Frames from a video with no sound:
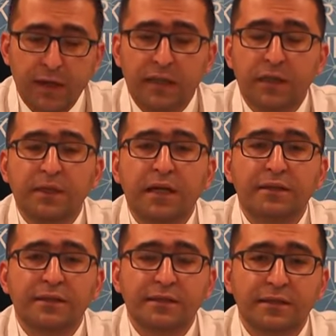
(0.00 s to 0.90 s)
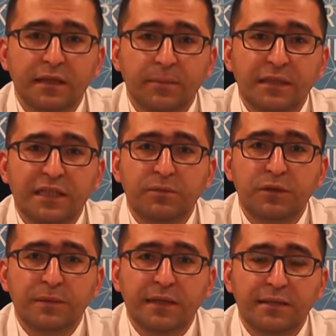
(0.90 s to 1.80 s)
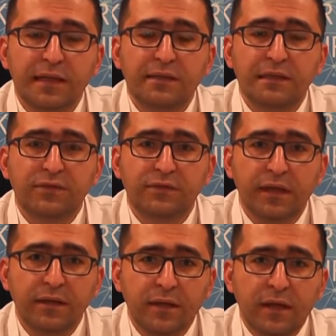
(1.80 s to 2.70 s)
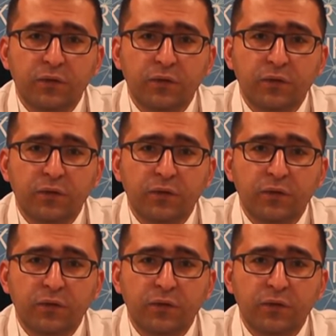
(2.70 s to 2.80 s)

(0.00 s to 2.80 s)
2006 yılında Birleşmiş Milletler tarafından